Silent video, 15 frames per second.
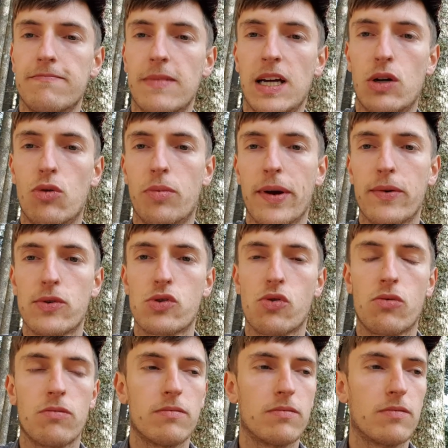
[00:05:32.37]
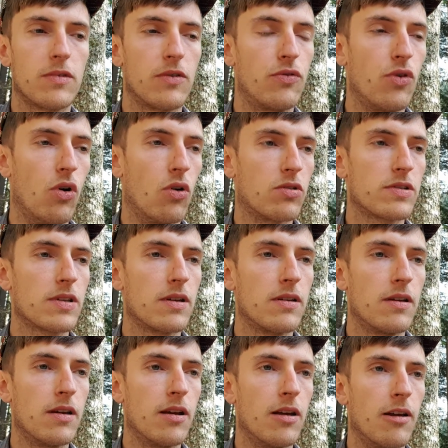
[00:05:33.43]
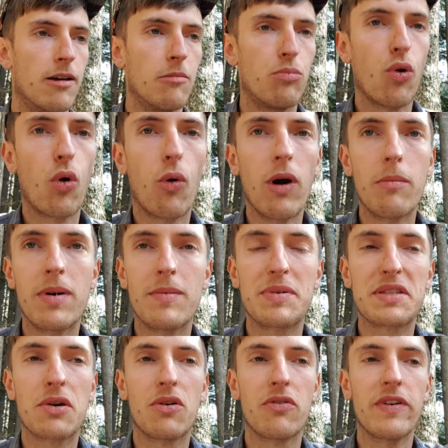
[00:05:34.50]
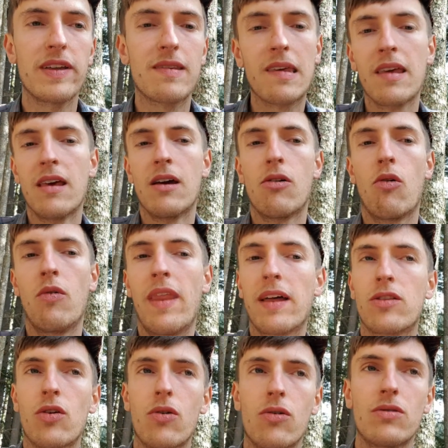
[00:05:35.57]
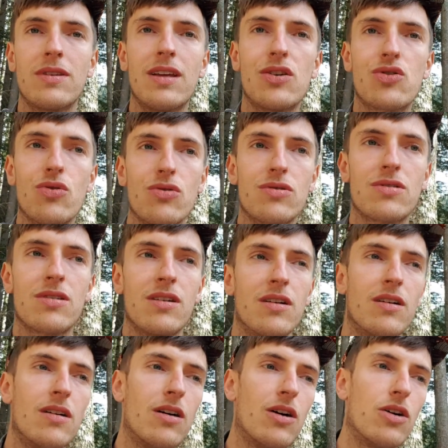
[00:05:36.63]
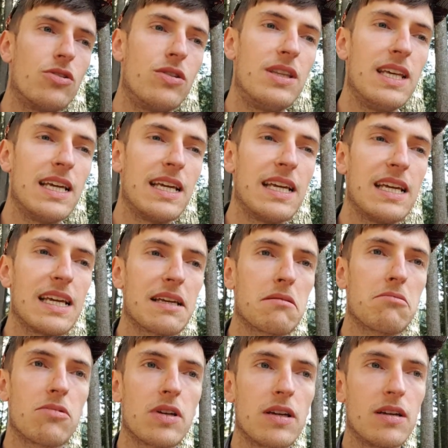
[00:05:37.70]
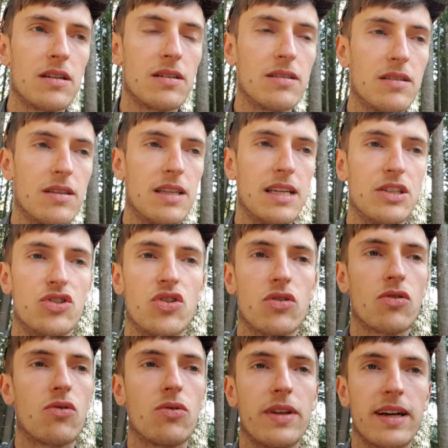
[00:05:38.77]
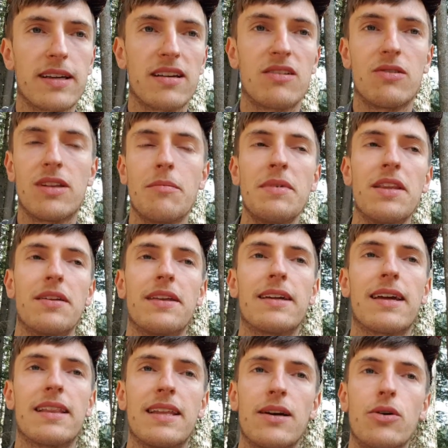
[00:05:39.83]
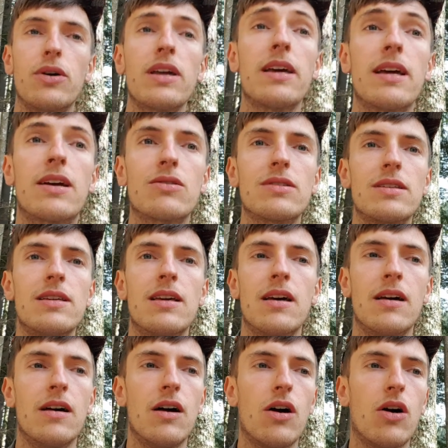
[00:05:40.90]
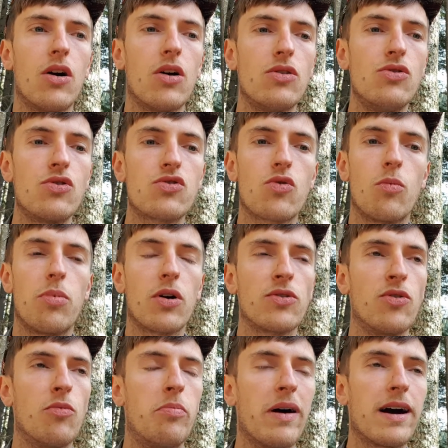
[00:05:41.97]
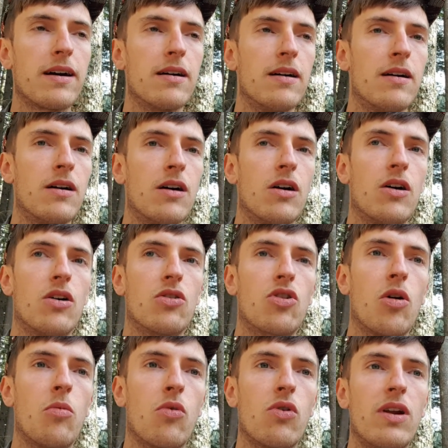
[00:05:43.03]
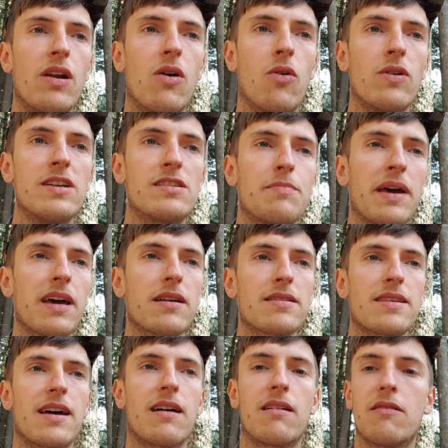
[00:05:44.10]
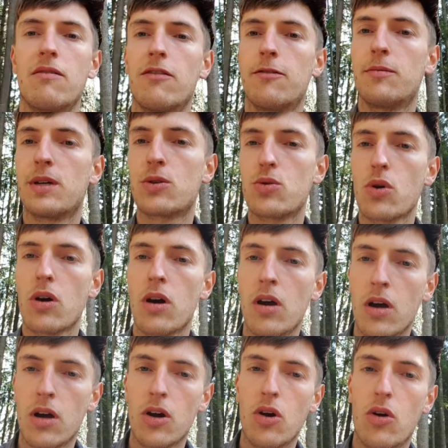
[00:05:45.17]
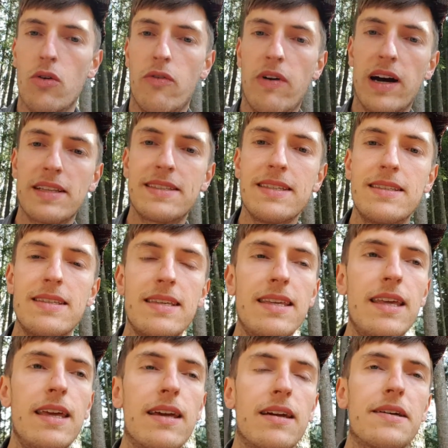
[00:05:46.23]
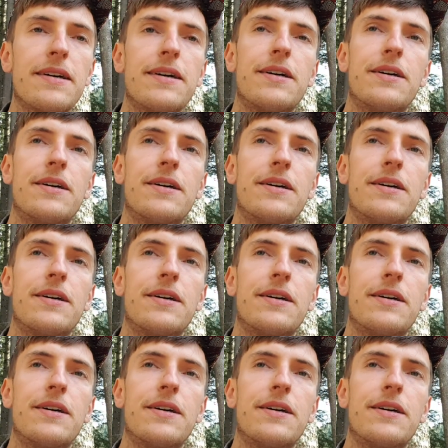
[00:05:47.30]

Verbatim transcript: incompréhension, violence. Pourquoi bah, Parce qu'en fait, on attend des choses des, gens qu'on a, qu'on a mis dans des catégories, et quand ils ne se comportent pas comme on l'espère, ça, bien sûr, va titiller